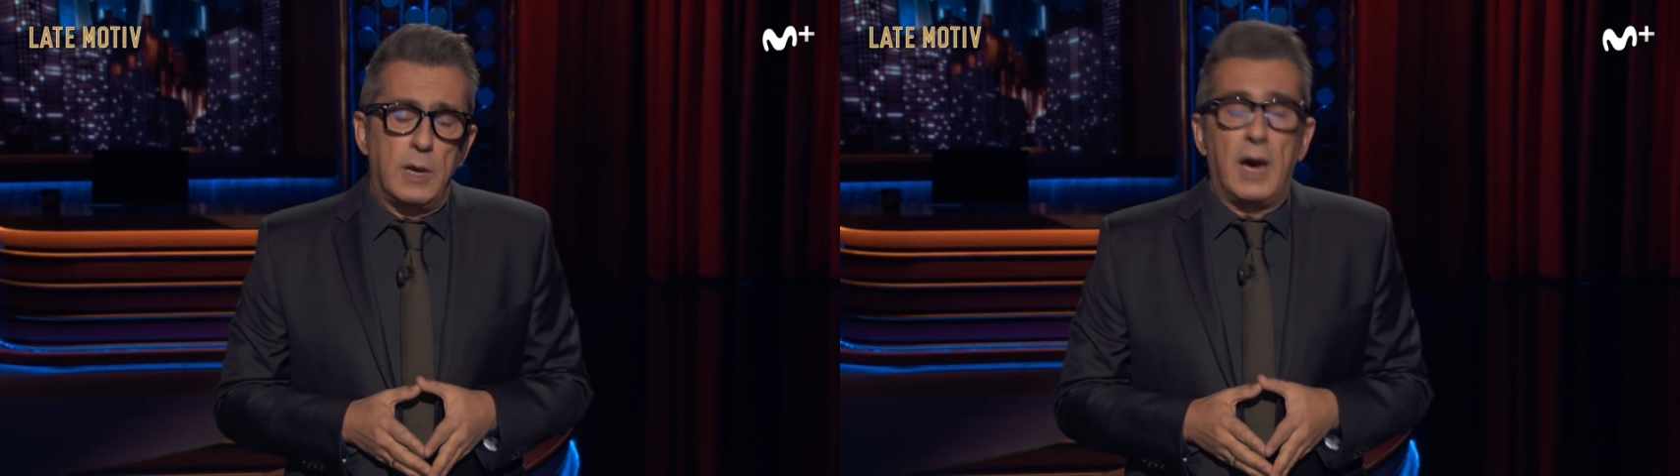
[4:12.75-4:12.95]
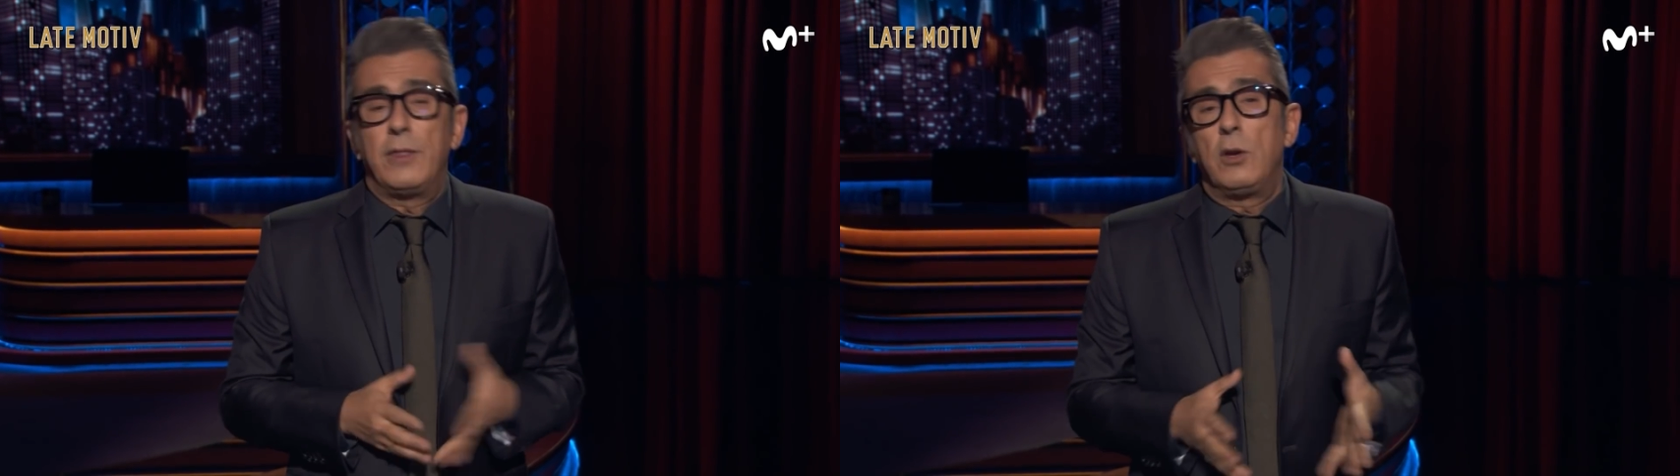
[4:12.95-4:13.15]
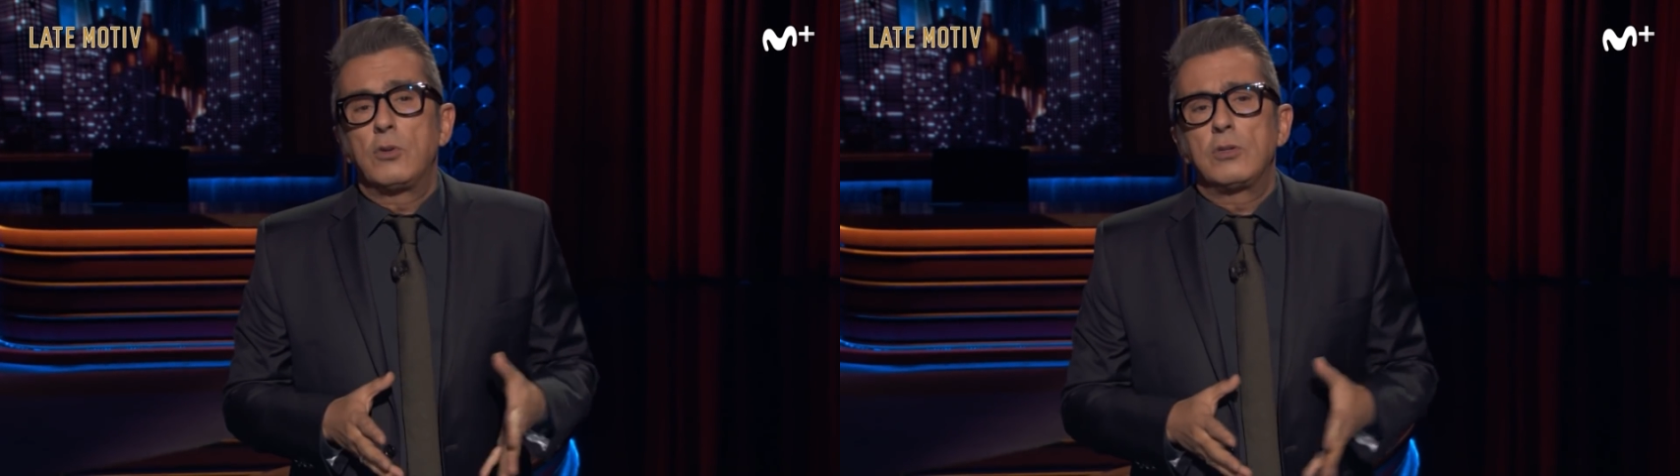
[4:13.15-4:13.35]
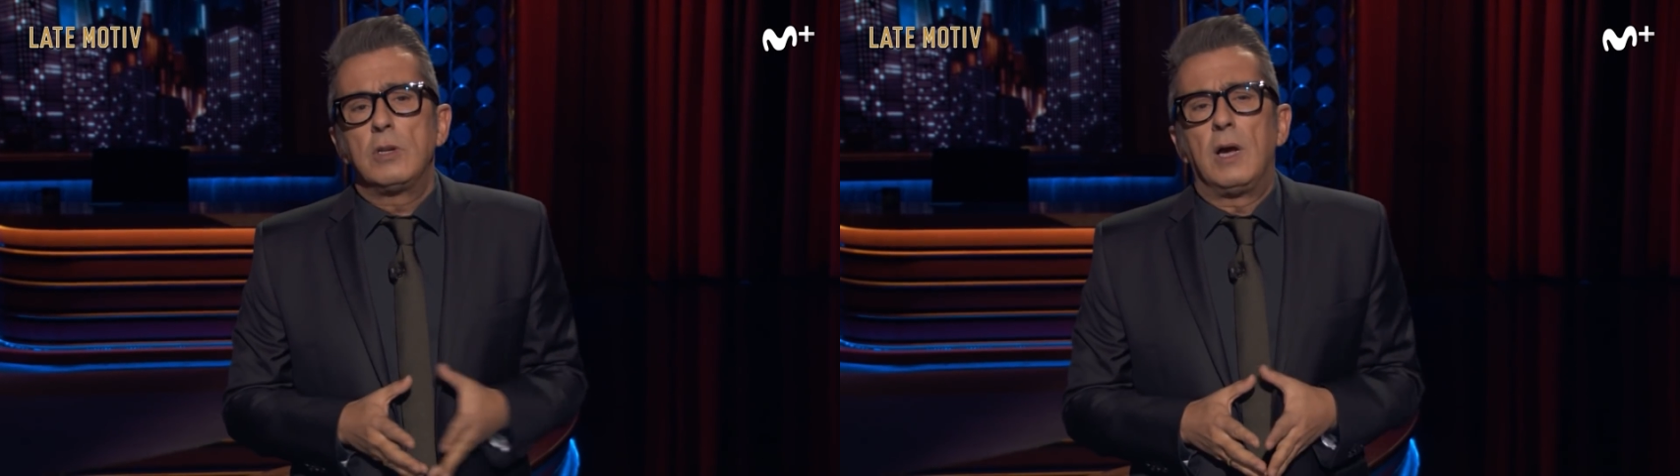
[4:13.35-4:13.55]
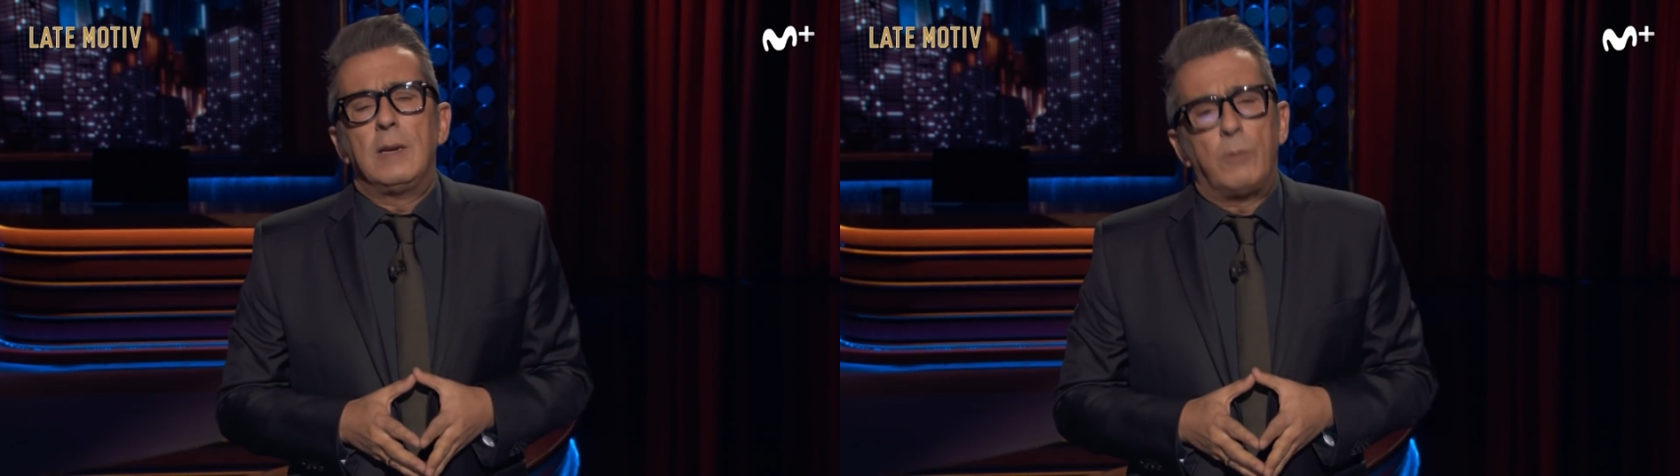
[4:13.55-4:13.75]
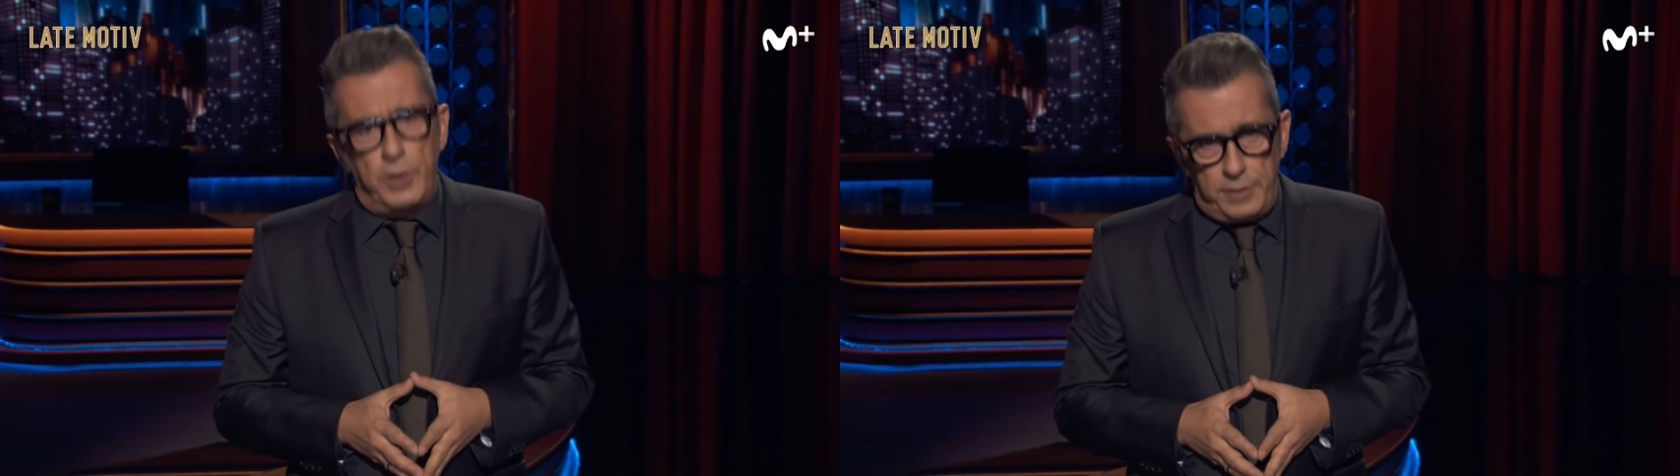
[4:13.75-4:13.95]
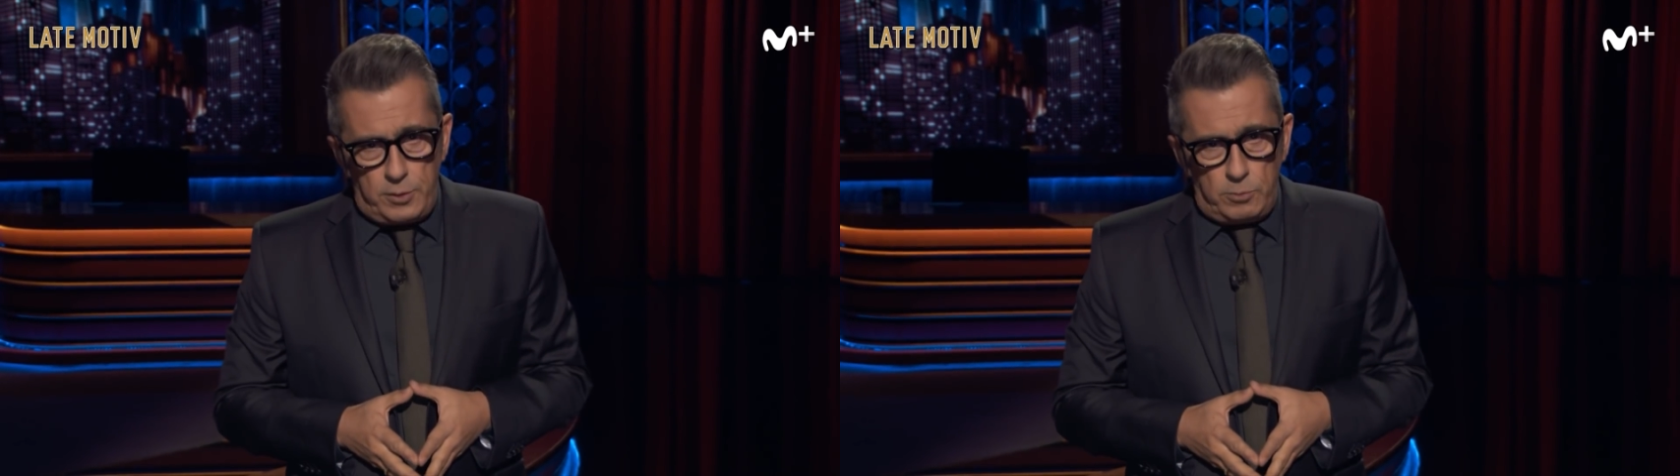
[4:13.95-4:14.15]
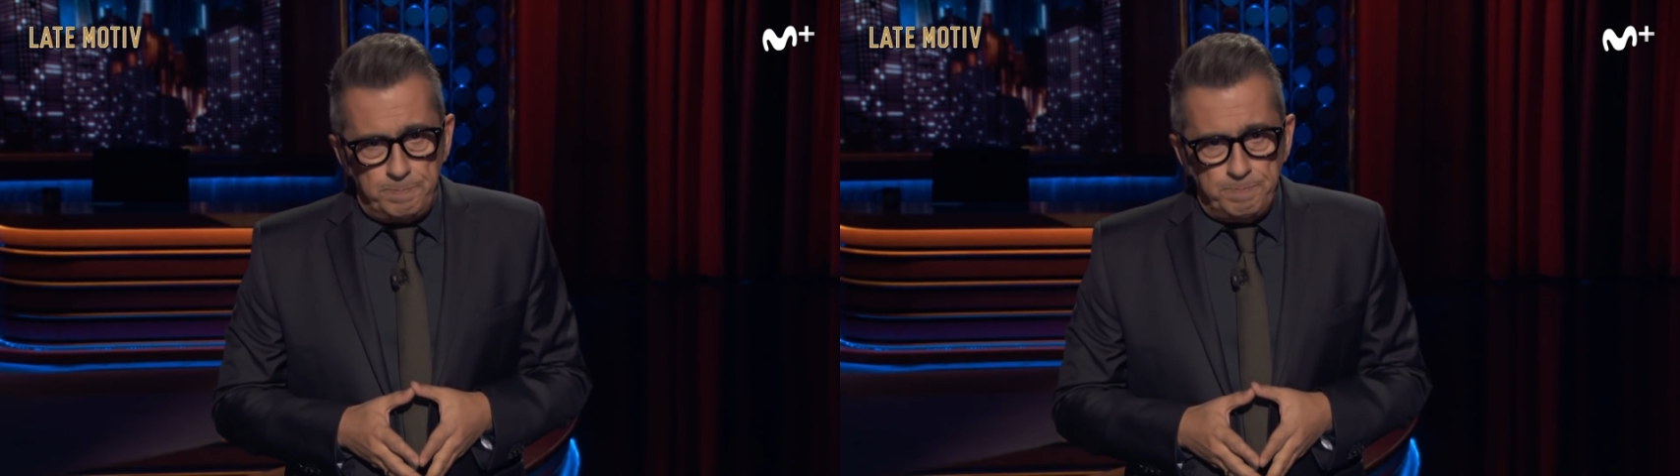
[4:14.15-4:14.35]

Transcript: Adiós al monedero.